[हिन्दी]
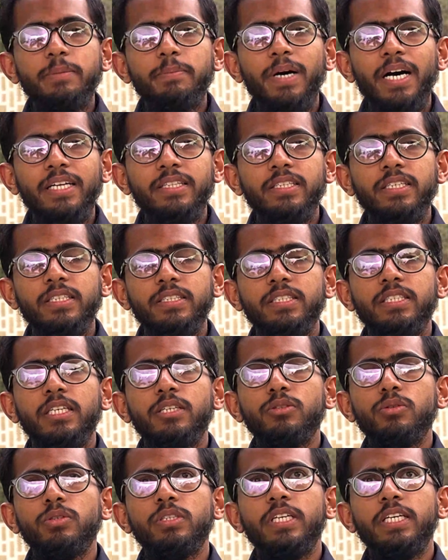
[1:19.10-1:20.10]
की बात करते
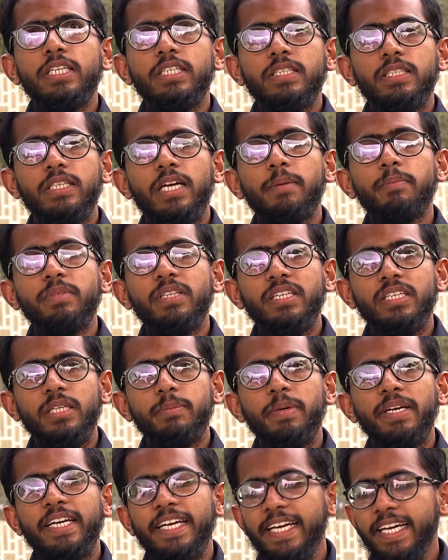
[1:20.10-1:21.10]
हैं तो ये इस टाइम
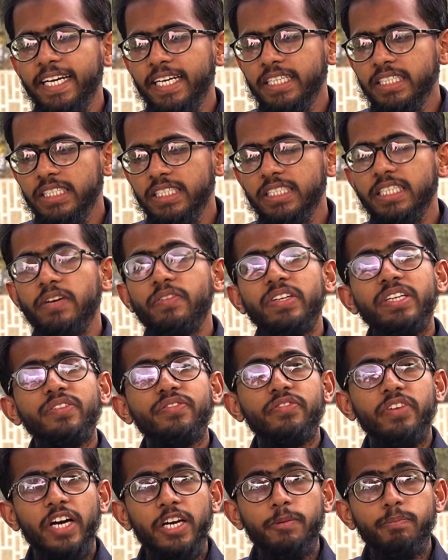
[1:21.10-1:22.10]
तकरीबन एट सेवेंटी
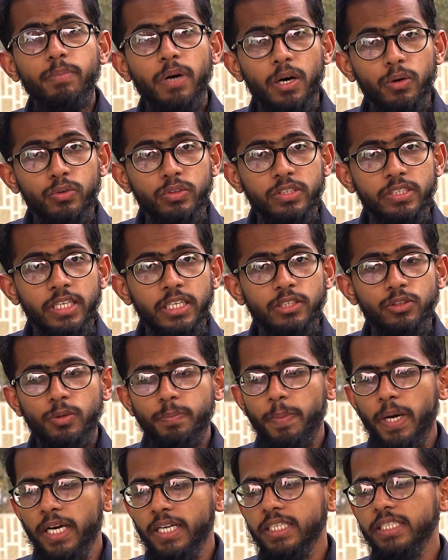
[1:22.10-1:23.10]
फाइव पाउंड्स है जो
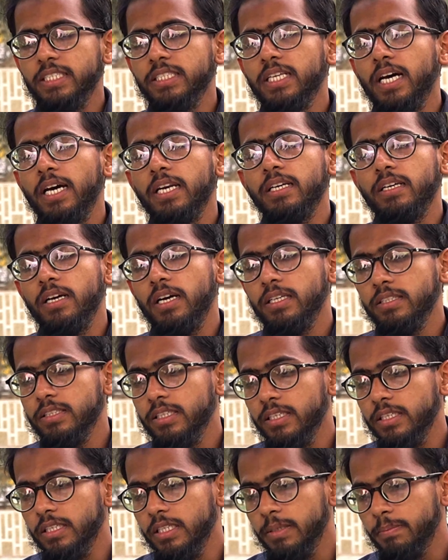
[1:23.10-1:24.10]
पाकिस्तान का
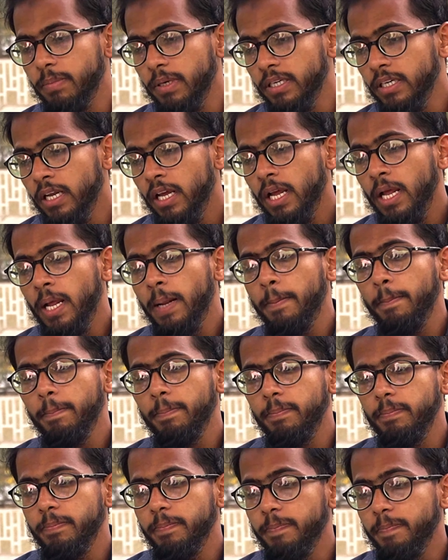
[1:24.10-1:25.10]
तकरीबन
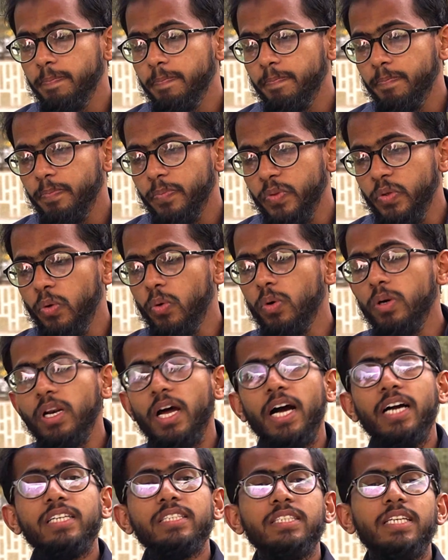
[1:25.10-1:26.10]
दो
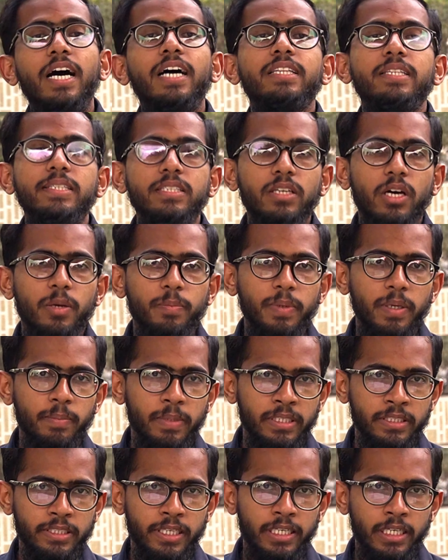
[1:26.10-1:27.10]
लाख सात हज़ार रुपये
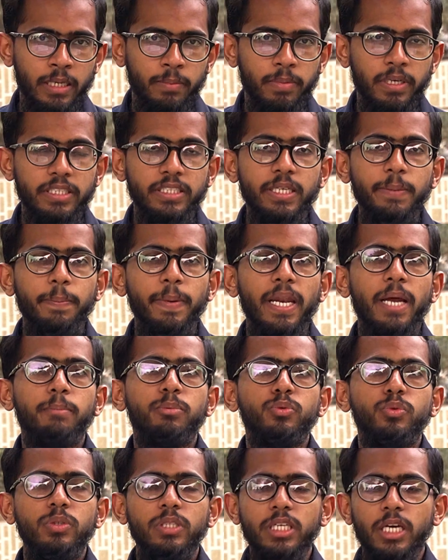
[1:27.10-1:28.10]
बनता है आपका ये
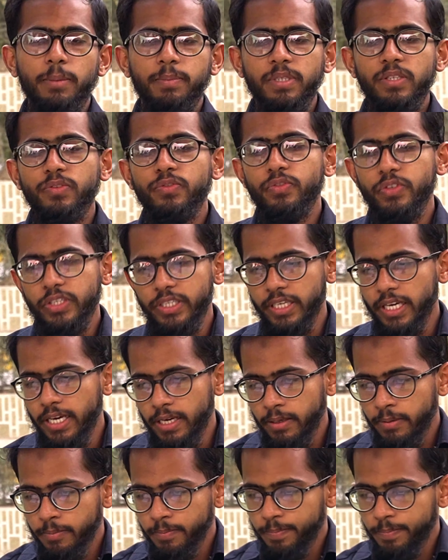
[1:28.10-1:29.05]
प्लेब टू की आपकी फ़ी है